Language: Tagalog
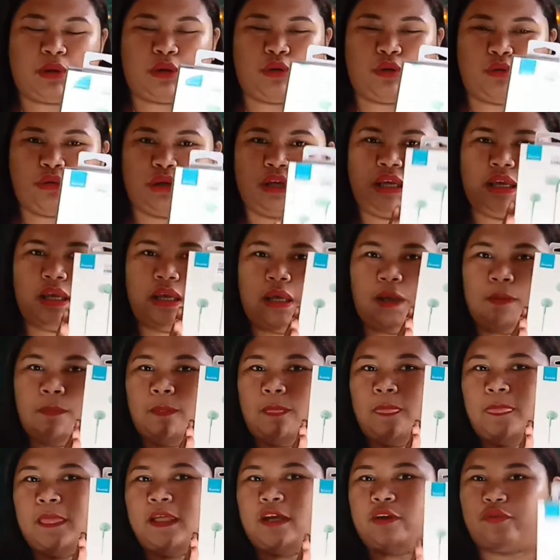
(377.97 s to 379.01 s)
pero gi
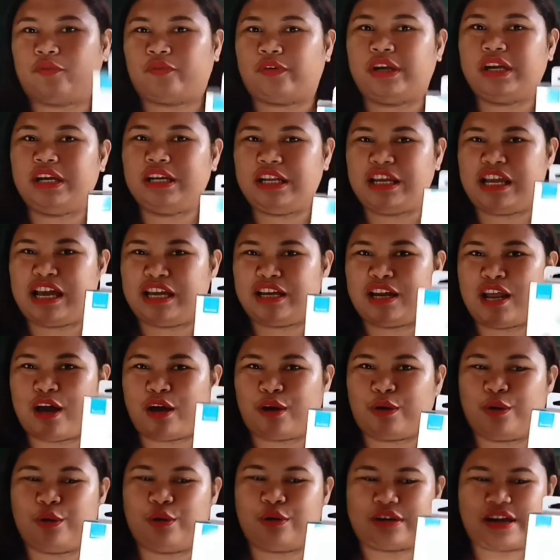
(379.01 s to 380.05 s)
free niya
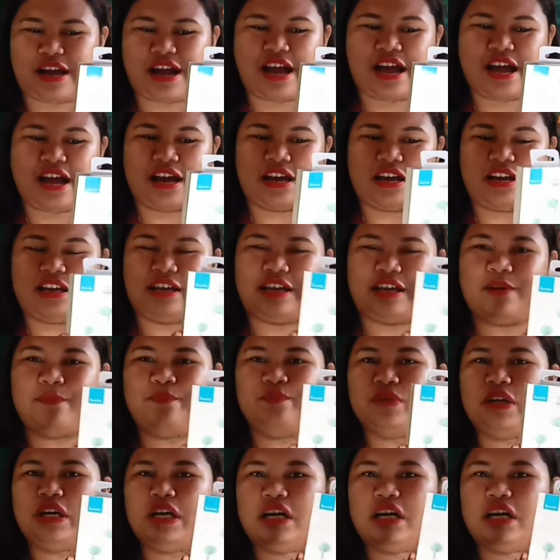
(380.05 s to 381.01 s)
nako kay